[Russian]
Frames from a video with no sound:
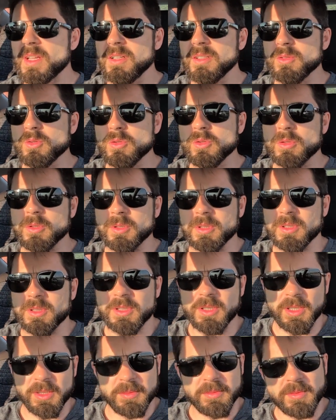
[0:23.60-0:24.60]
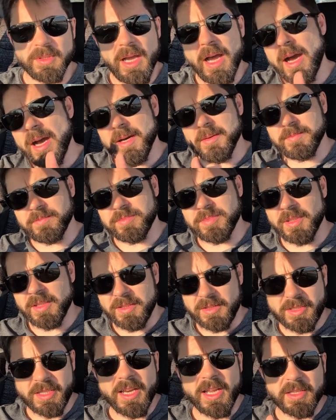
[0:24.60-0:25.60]
ну, а,
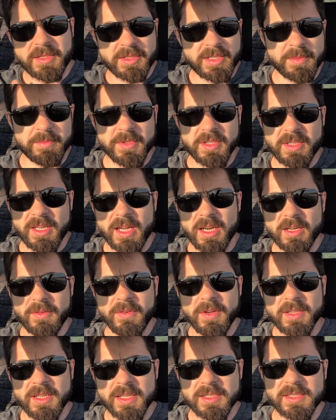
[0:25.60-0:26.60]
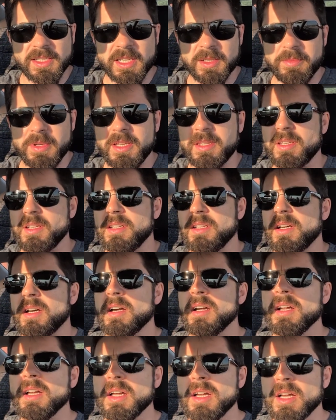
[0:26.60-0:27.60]
треть комментариев она оскорбительна,
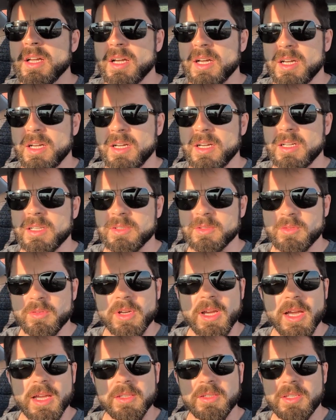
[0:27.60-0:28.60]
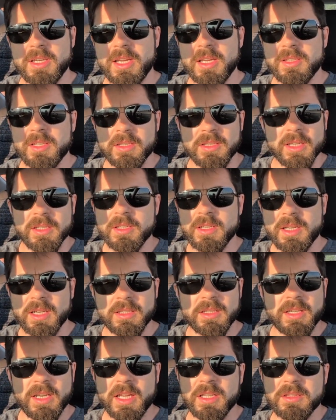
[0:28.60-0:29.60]
а другая треть, она не
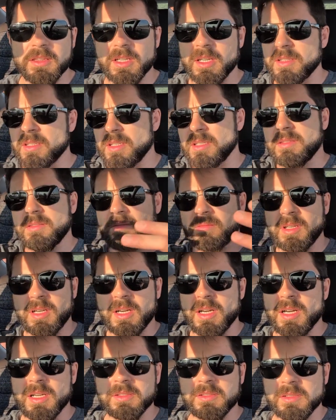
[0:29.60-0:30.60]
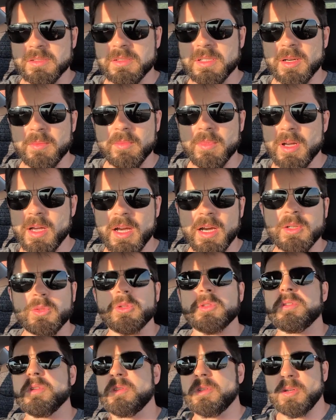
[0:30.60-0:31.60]
конкретно, она такая-то самая, а
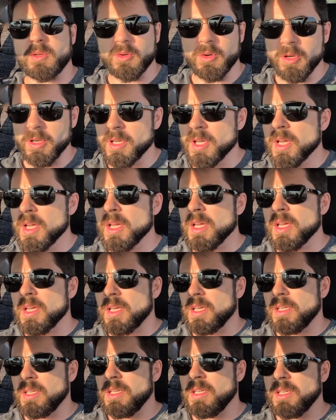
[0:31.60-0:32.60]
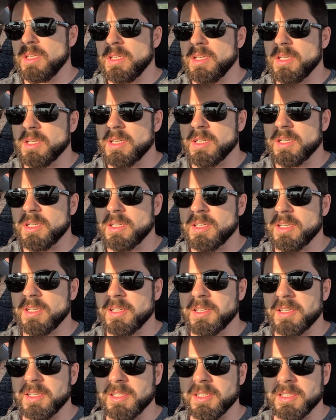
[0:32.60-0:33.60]
кто ты такой? И э,
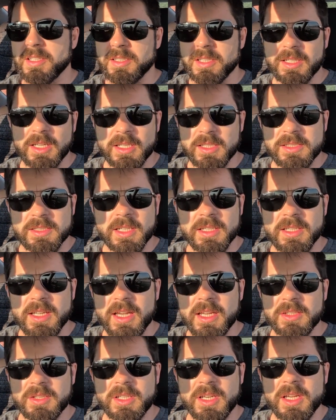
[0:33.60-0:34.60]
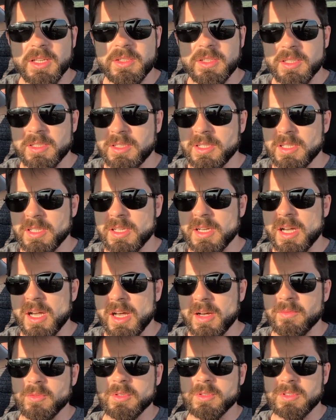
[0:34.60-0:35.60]
а остальная треть это,
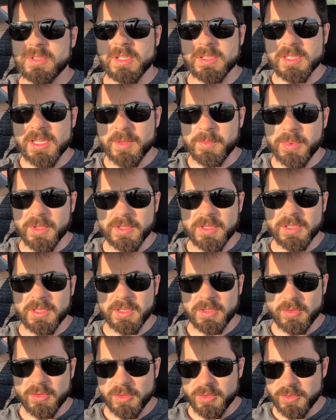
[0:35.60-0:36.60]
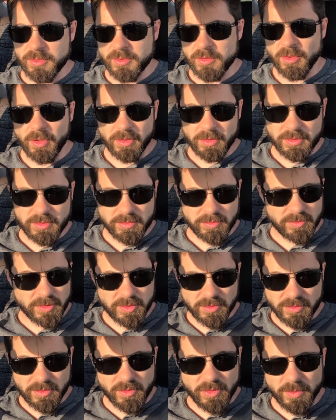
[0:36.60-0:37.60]
а вот на Западе госдолг.
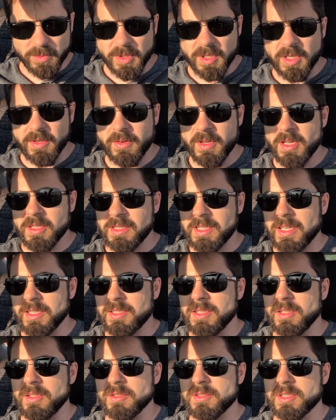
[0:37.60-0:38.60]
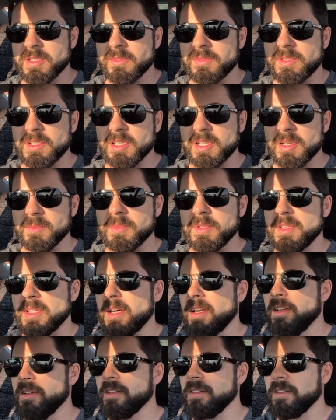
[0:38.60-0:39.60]
Вот, грубо говоря, так делятся все
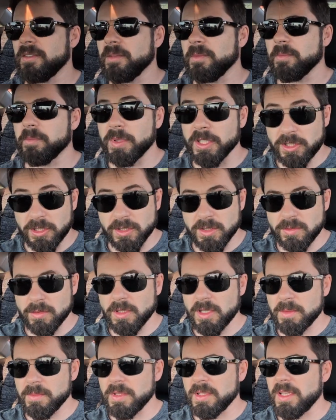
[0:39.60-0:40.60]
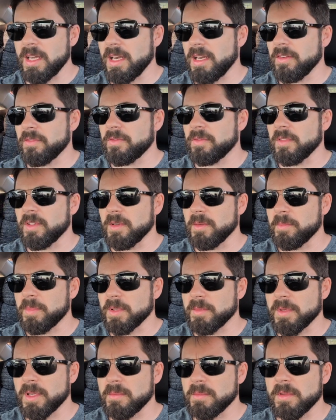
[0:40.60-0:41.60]
комментарии, большинство комментариев э,
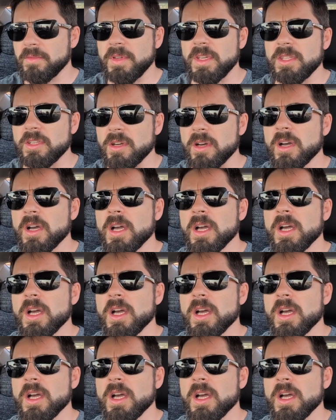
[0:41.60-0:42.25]
под моими видео.